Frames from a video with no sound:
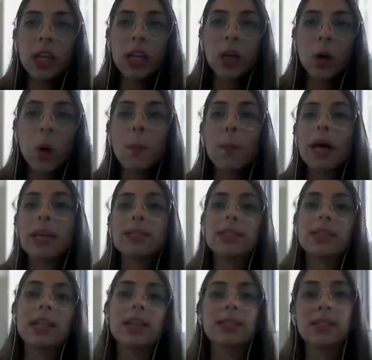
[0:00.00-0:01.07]
Com base
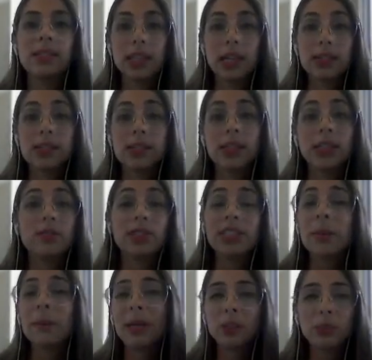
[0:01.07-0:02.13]
nesse, nesse,
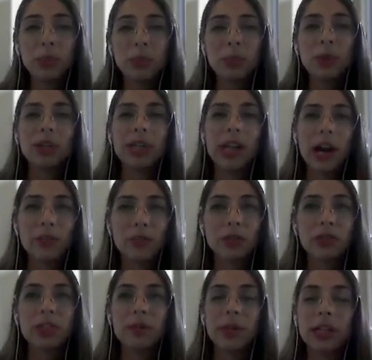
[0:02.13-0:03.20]
levantamento bibliográfico
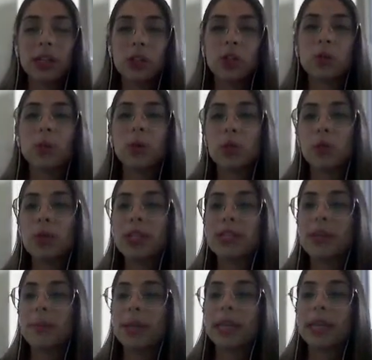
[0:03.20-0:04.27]
também, a gente pôde
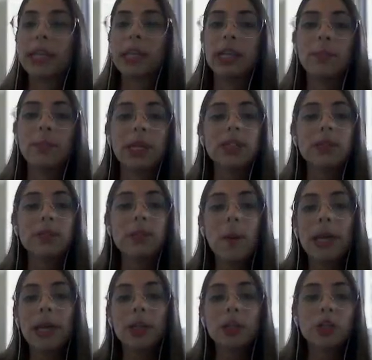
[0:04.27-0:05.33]
perceber que,
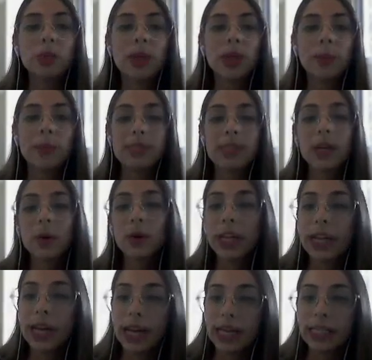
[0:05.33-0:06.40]
principalmente para a Missa
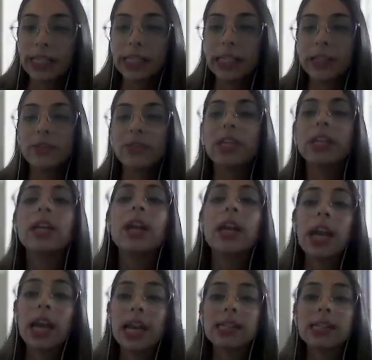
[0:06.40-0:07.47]
Cuccherelli, que teve
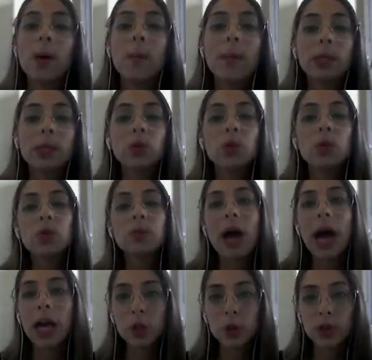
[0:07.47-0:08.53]
esse aumento dos
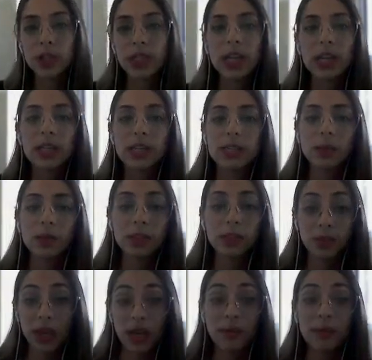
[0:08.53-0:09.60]
machos em relação às
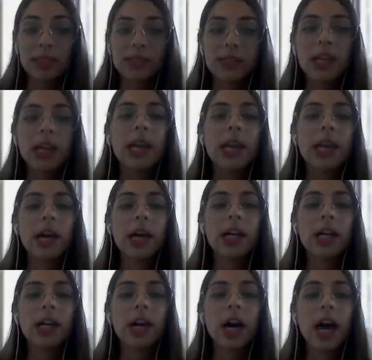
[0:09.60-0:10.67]
fêmeas,
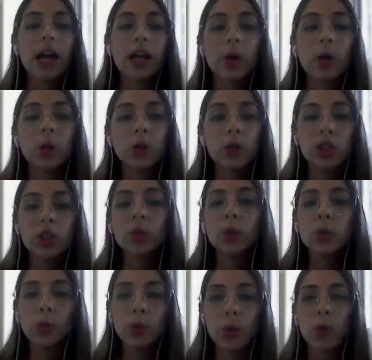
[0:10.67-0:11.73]
uh, a ecologia do
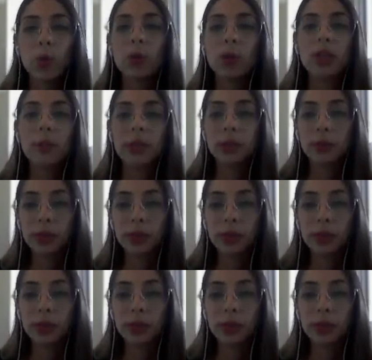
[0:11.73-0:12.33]
grupo, o comportamento